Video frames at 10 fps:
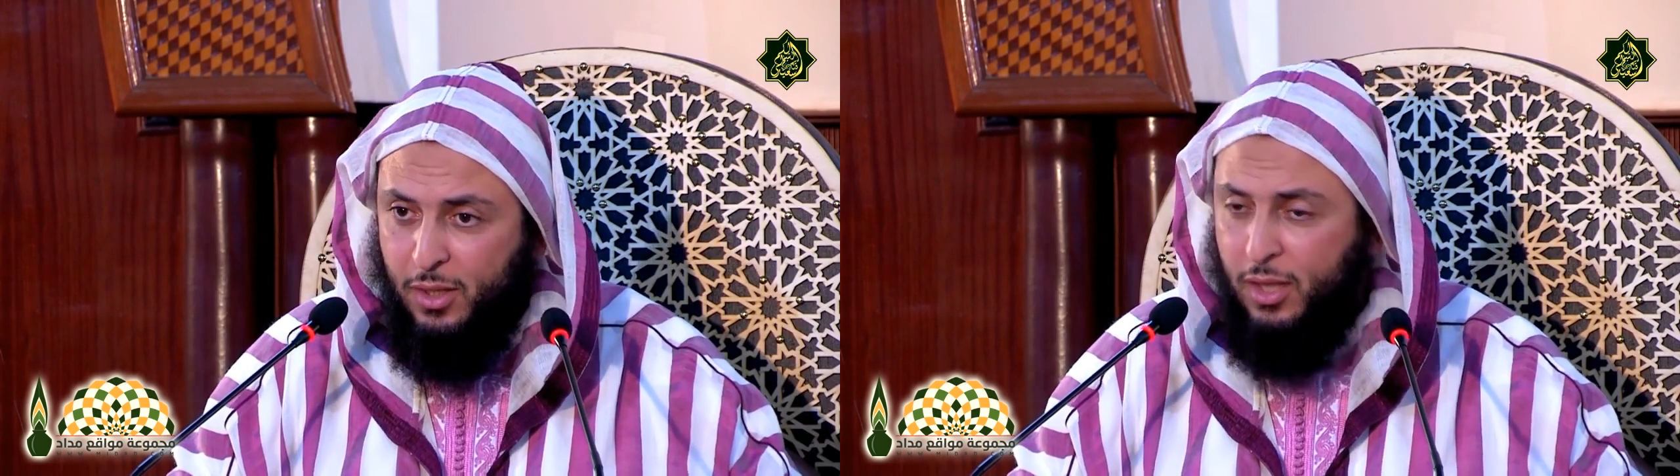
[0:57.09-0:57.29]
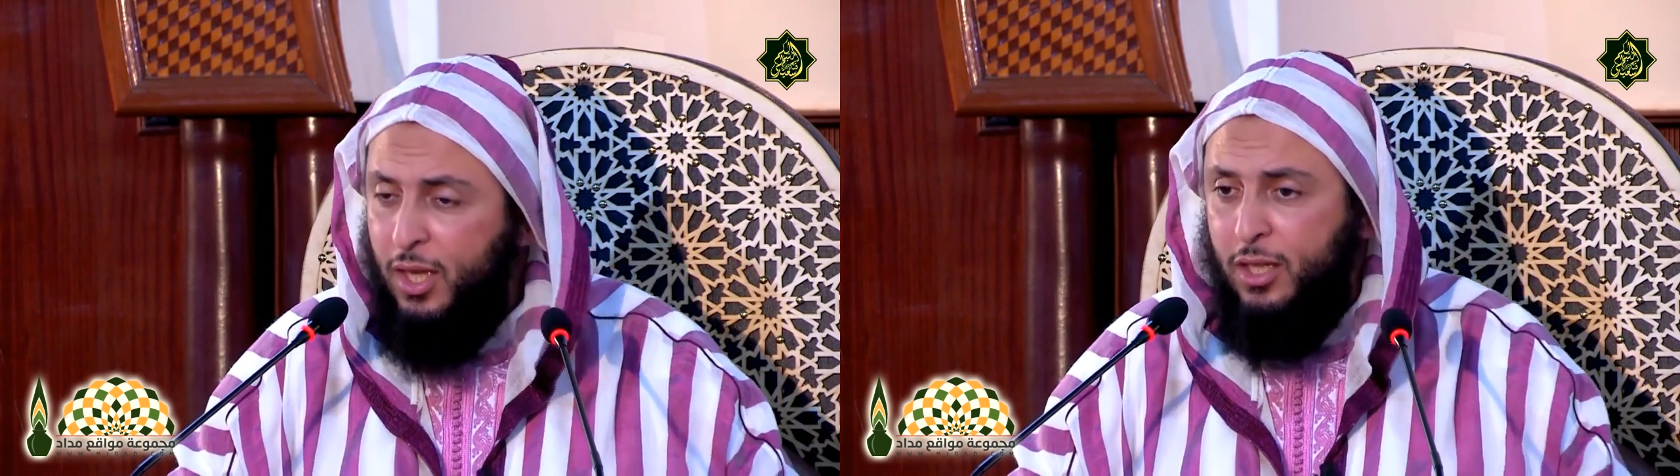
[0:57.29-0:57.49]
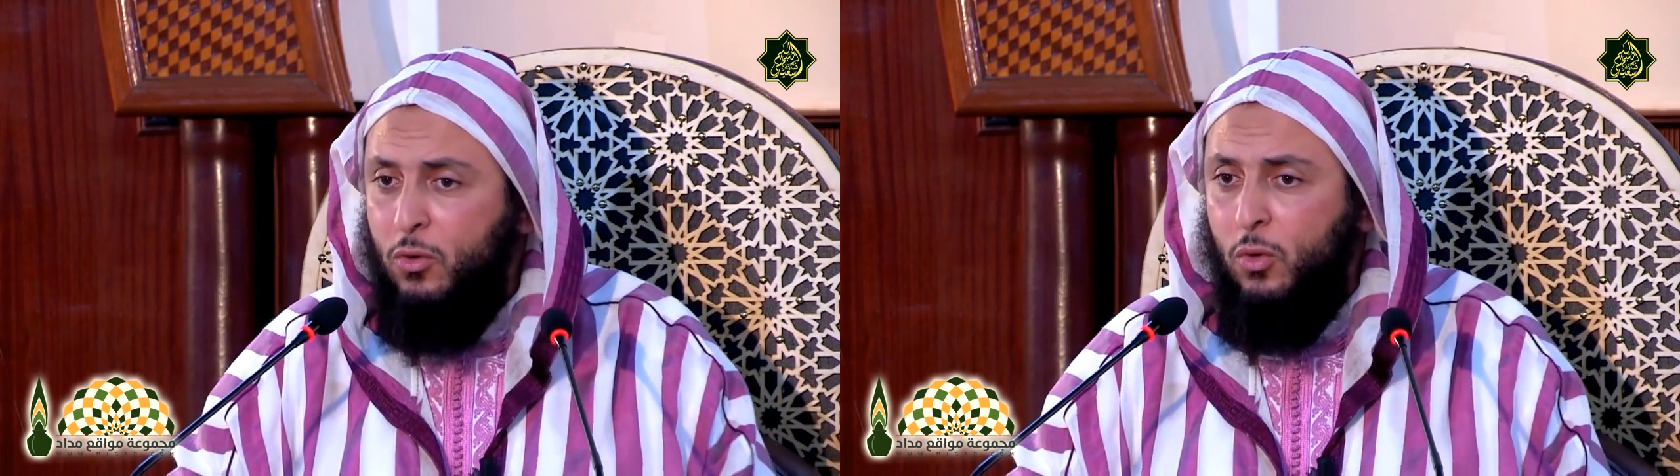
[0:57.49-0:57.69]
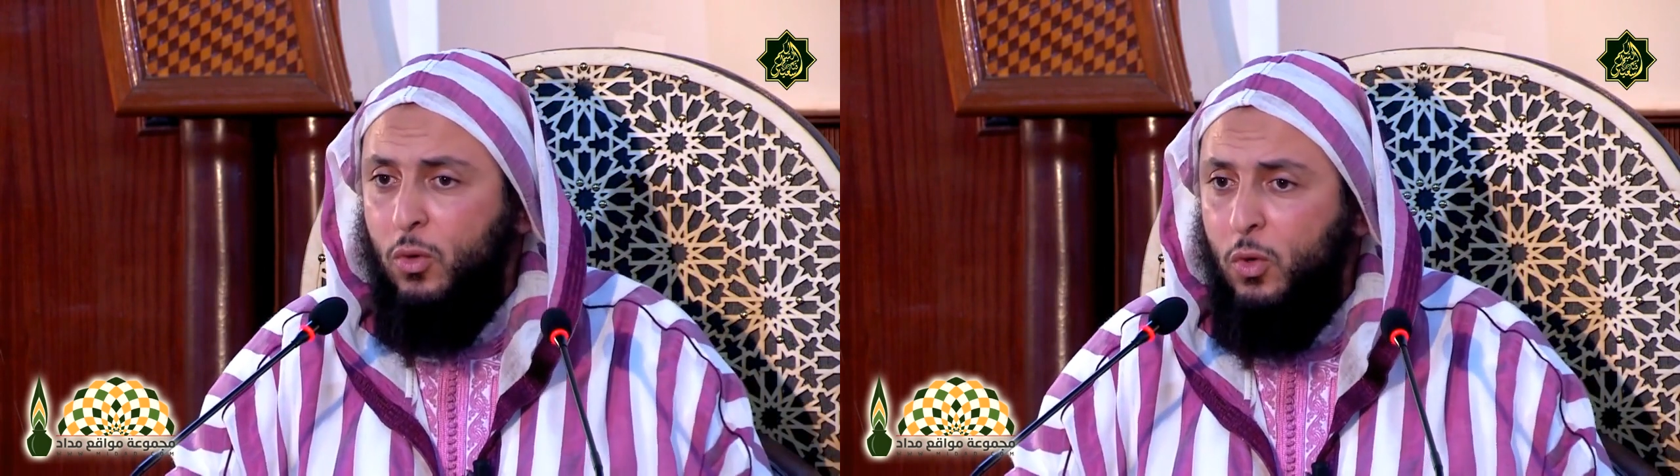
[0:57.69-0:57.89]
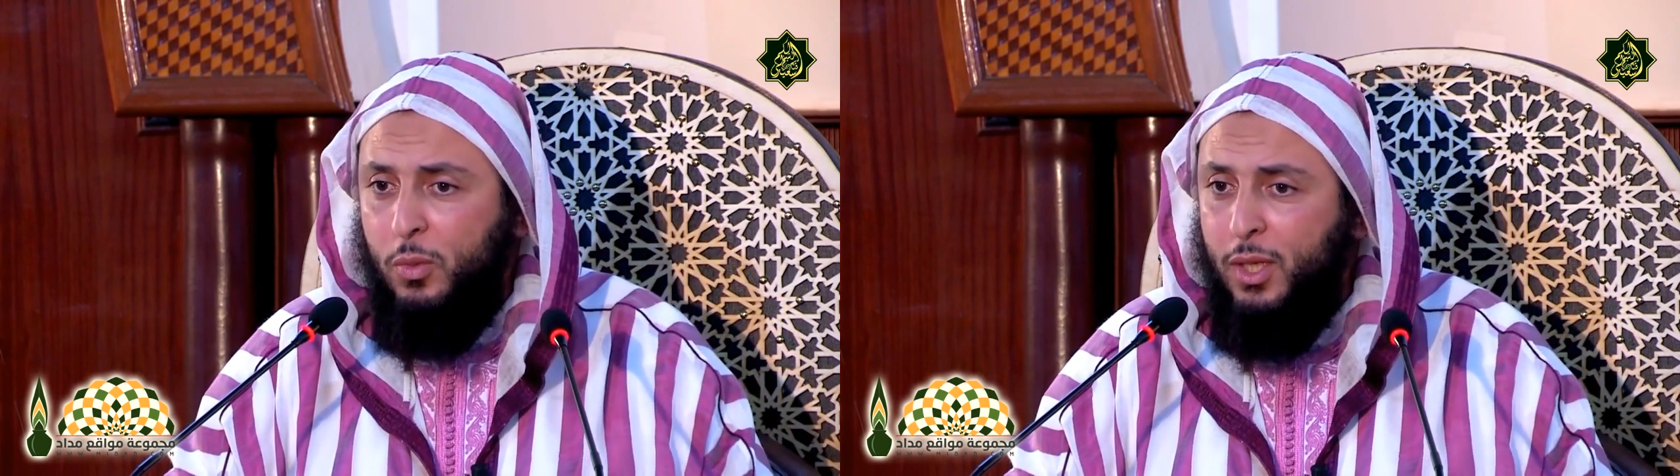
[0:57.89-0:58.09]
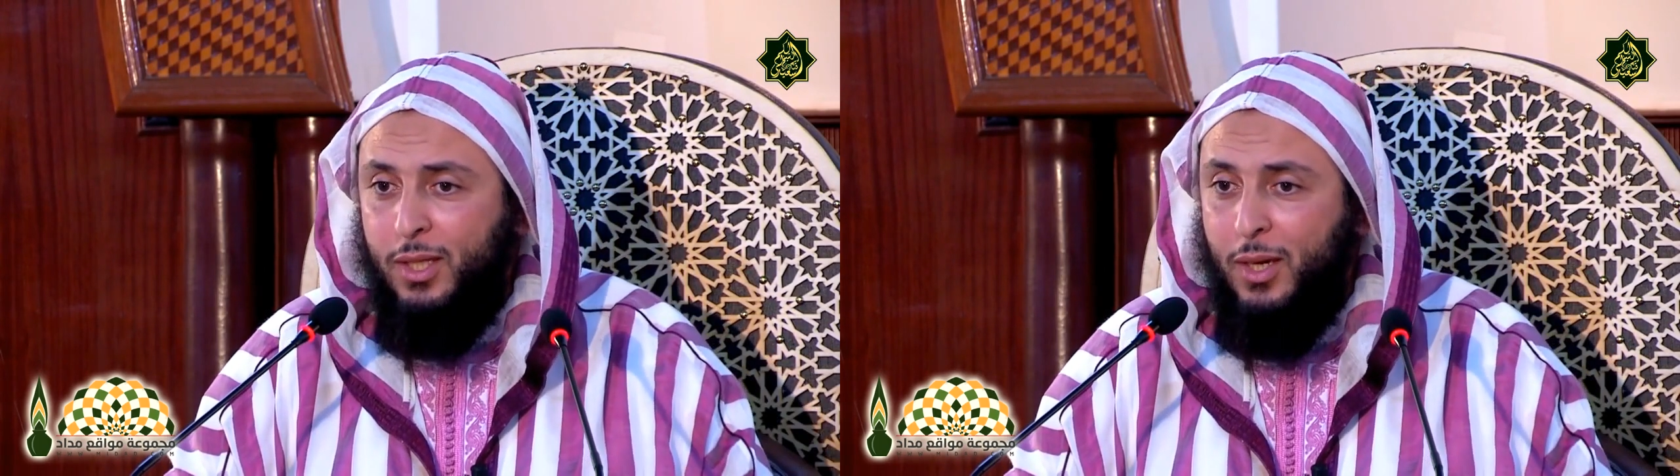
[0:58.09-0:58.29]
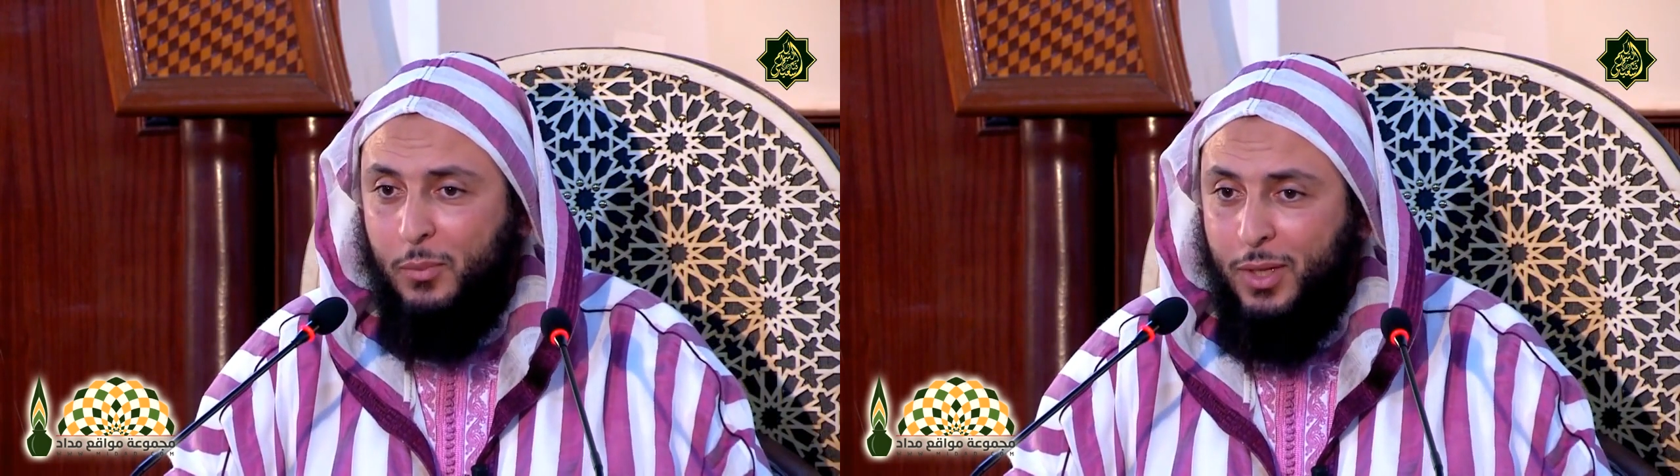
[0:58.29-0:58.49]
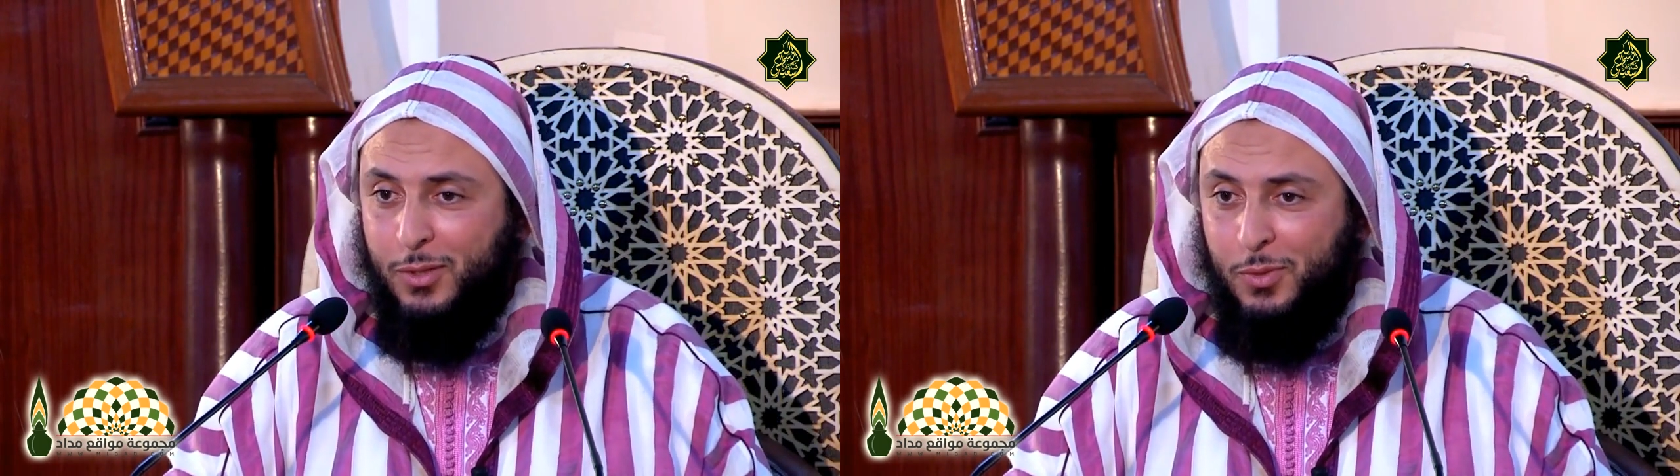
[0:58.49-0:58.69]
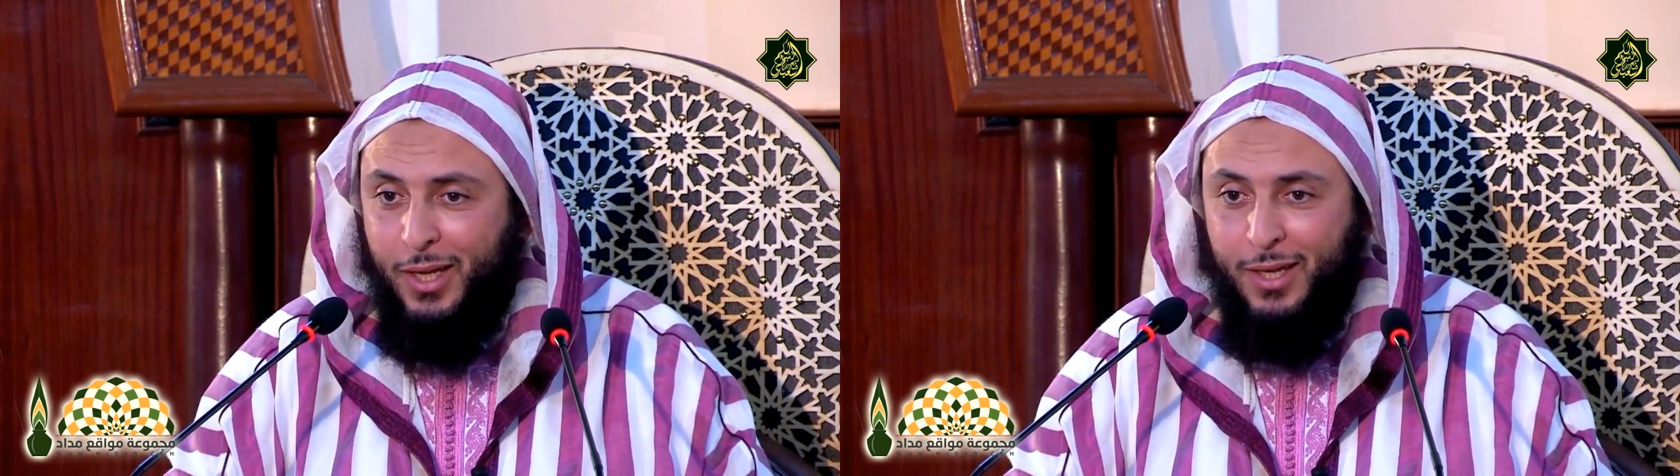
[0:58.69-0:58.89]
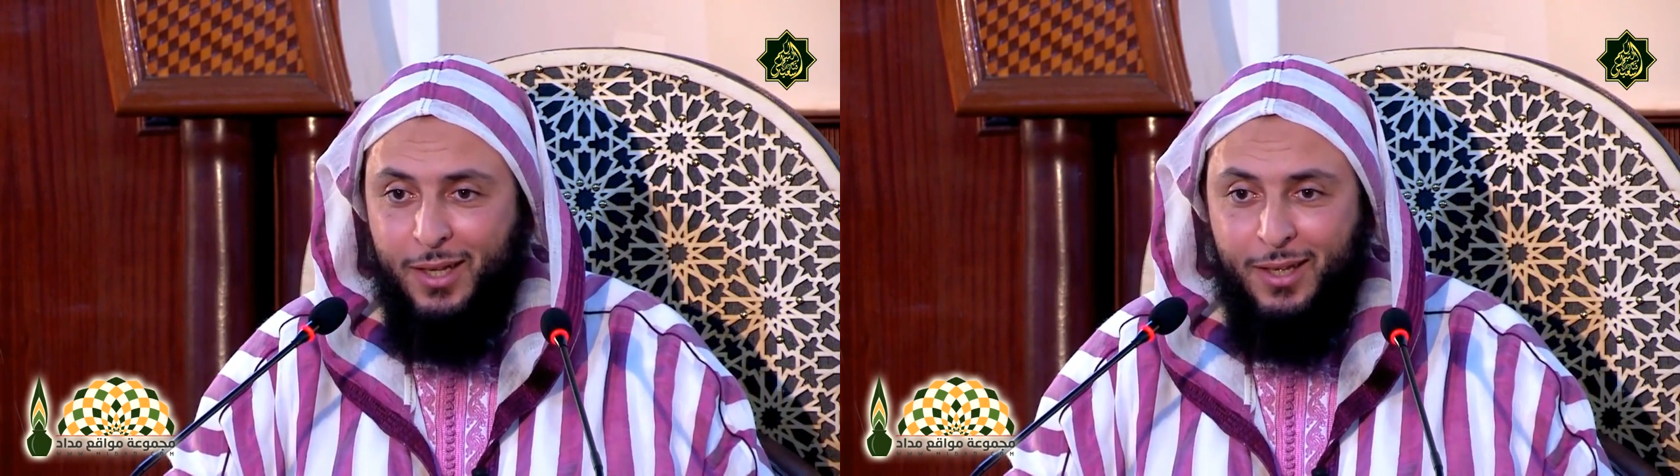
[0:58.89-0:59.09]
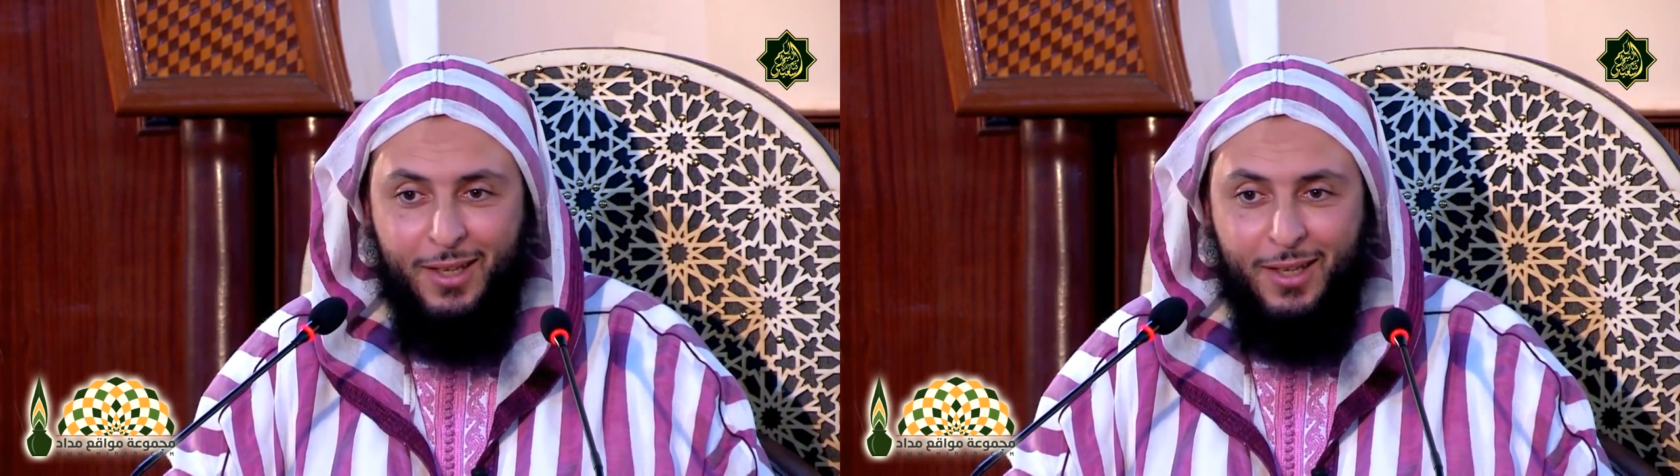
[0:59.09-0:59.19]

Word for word: ذلك كله بيد ربنا سبحانه